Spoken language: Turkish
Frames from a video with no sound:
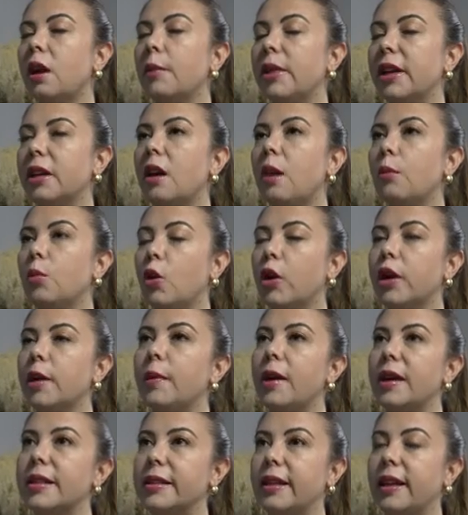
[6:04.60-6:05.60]
Amerikan
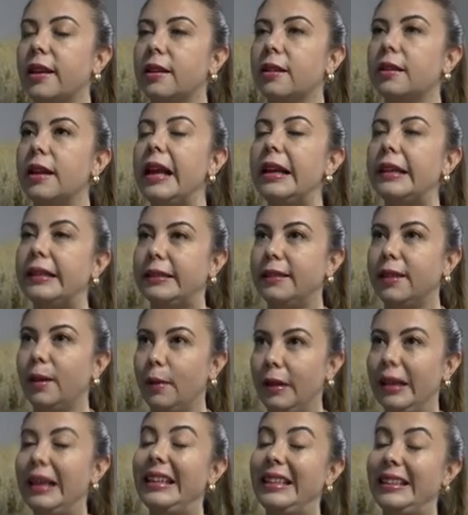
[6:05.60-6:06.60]
Muharip Askeri'nin el,
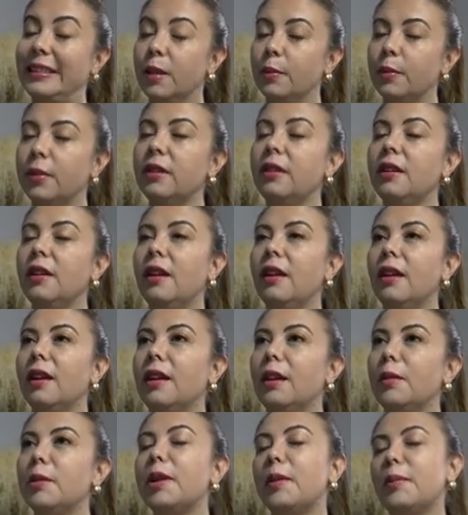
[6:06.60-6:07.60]
el kitabı
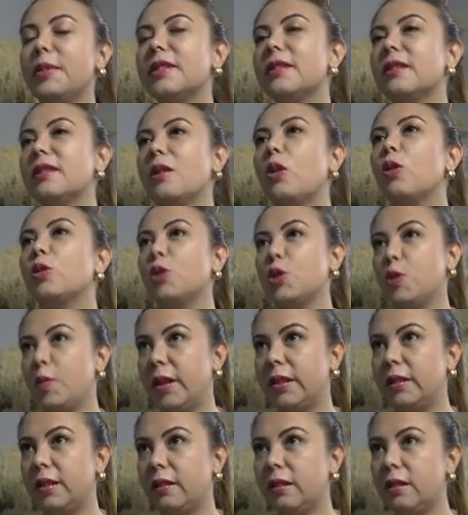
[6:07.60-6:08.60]
birebir
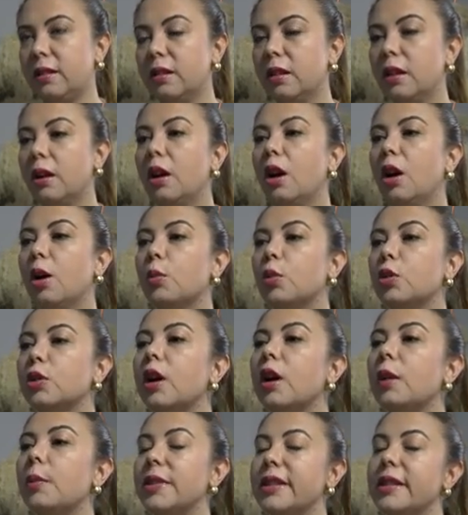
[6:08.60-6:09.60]
örtüşmektedir. Bu
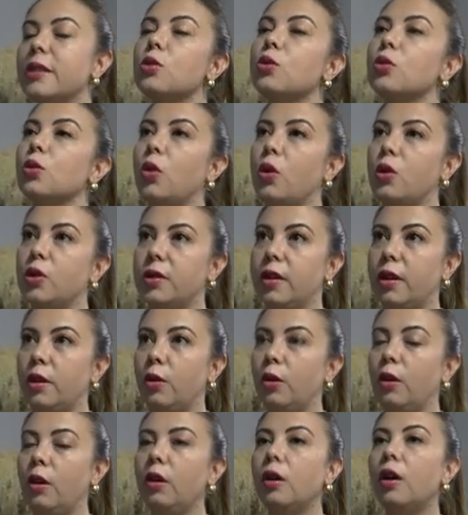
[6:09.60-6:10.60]
da bize şunu
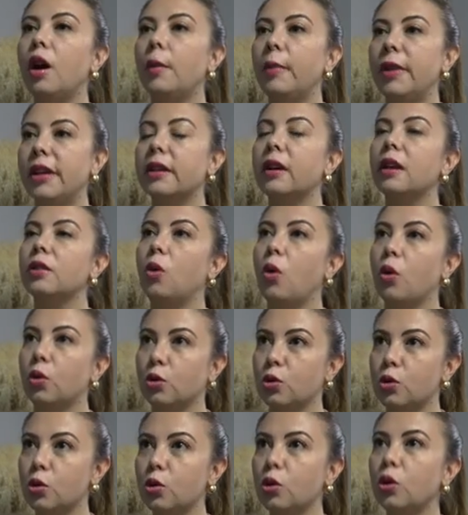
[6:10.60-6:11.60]
gösteriyor. Amerikan
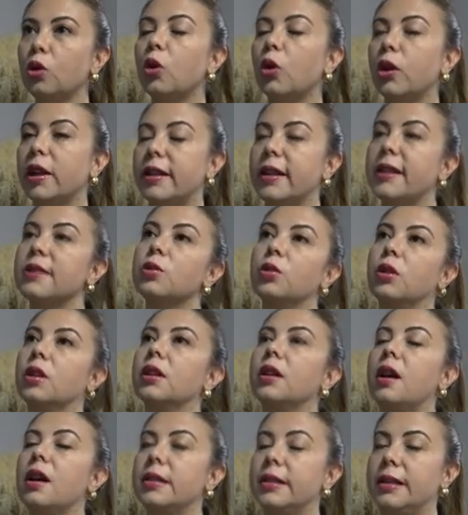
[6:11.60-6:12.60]
ordusu Kore'de esir
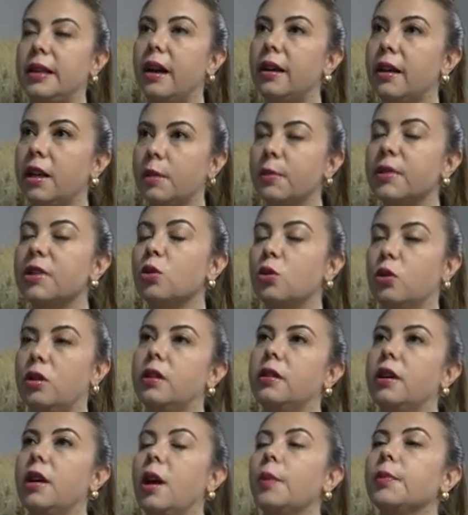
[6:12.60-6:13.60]
olan askerlerimiz
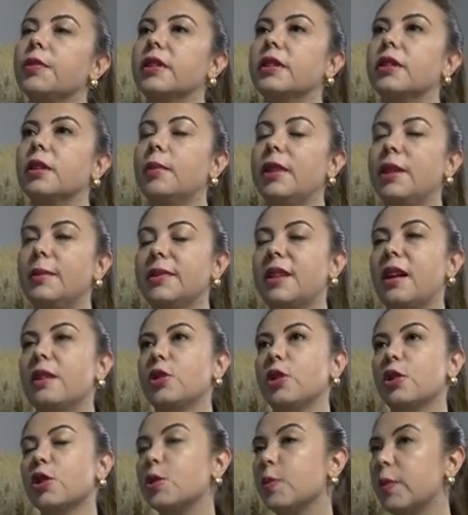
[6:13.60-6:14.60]
üzerinde yaptırdığı bilimsel
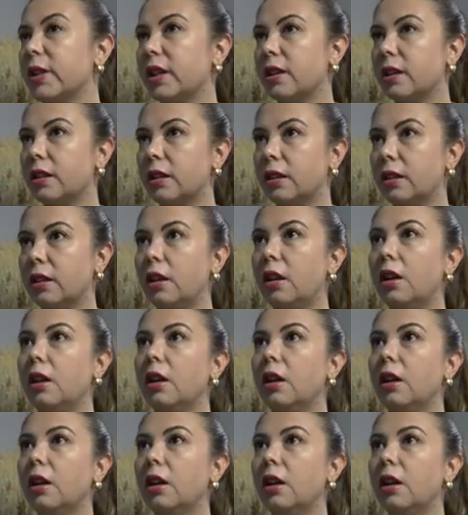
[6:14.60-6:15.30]
çalışmalarını